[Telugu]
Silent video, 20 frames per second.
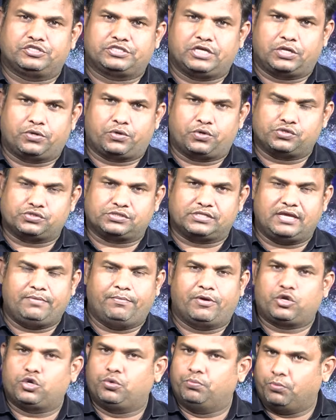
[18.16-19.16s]
వర్షాలు కురుస్తున్నాయి
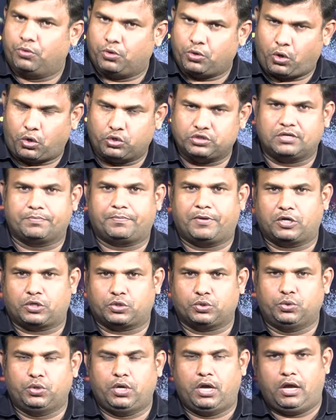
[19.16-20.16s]
మరో మూడు రోజుల
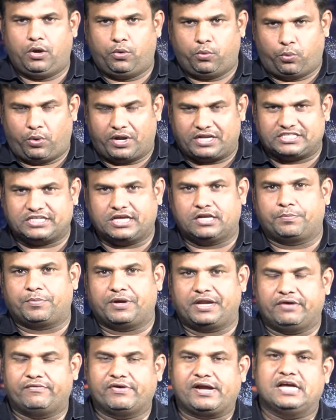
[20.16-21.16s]
పాటు వర్షాలు
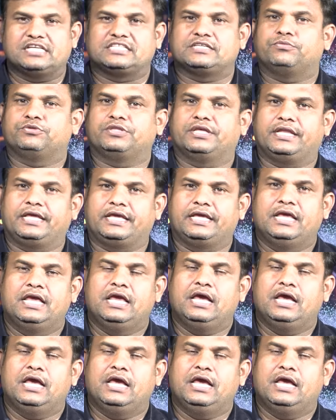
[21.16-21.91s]
పడే అవకాశం ఉందని